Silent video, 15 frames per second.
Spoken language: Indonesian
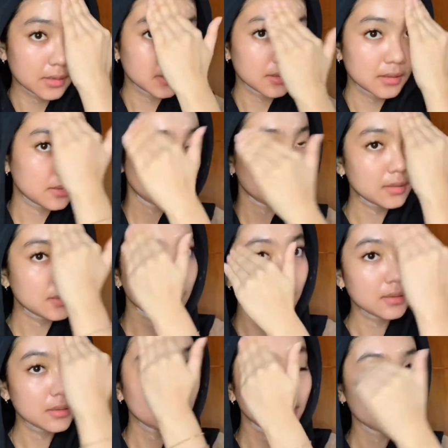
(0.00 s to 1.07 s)
aku butuh
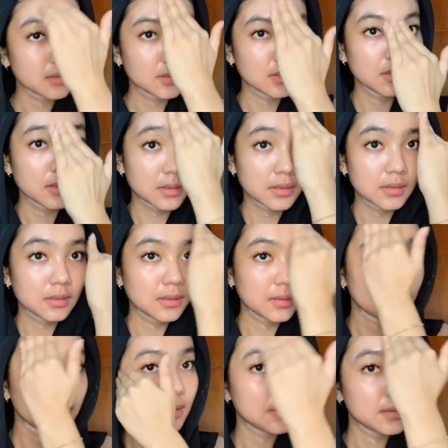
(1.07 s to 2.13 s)

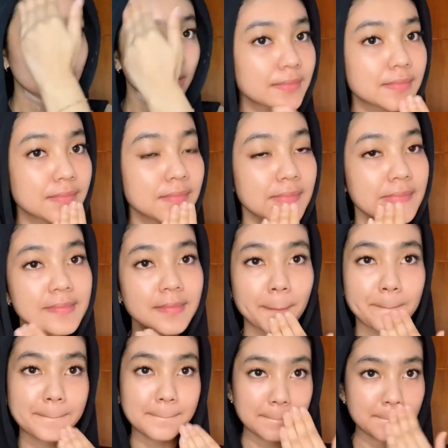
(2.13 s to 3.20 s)
SPF lebih itu
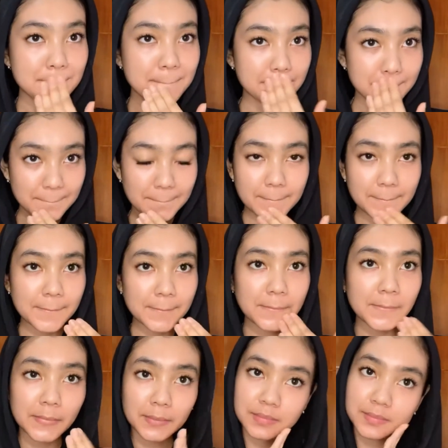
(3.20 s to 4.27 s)
aja sih
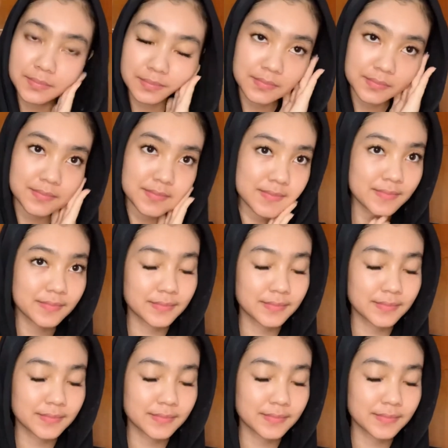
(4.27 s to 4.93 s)
kenapa aku campurin